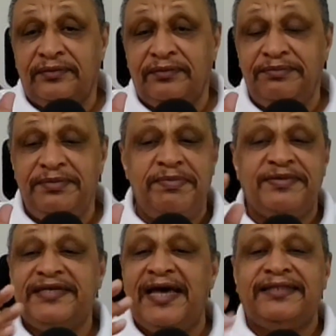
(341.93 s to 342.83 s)

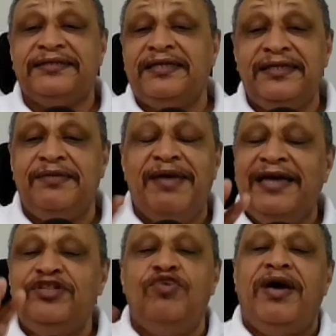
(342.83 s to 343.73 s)
ببساطة شديدة ما
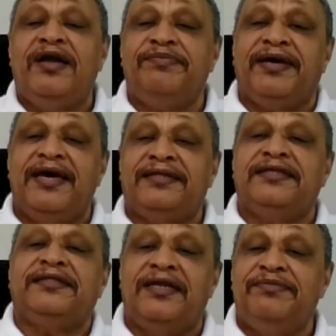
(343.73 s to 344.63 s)
عندهم حرب غير
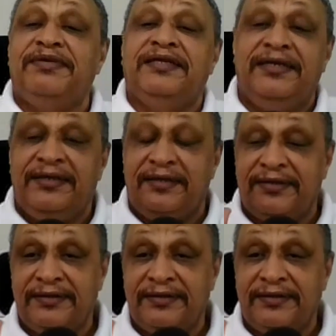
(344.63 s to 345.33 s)
ضد المدنيين